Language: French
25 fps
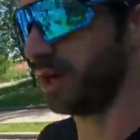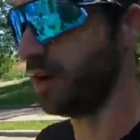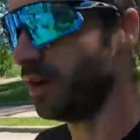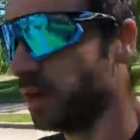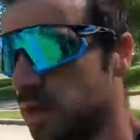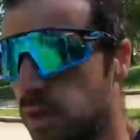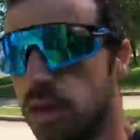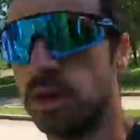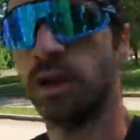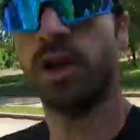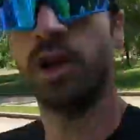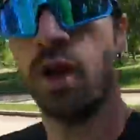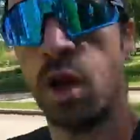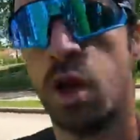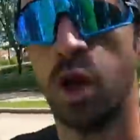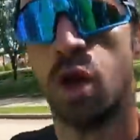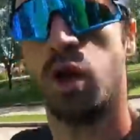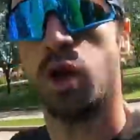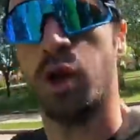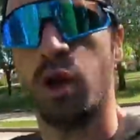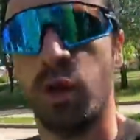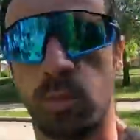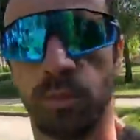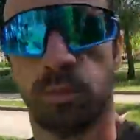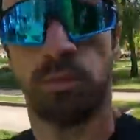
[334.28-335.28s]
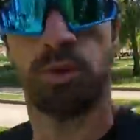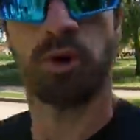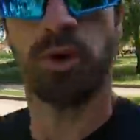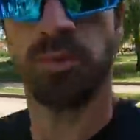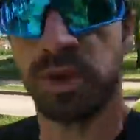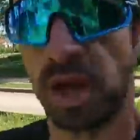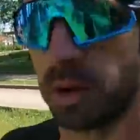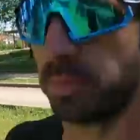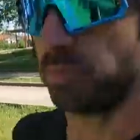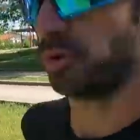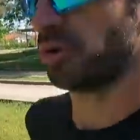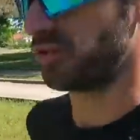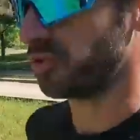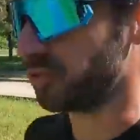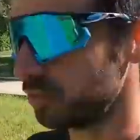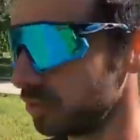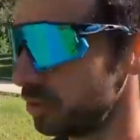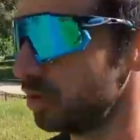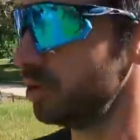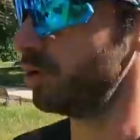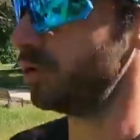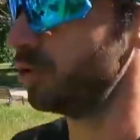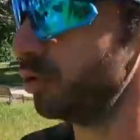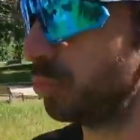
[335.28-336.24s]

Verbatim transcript: la première portion,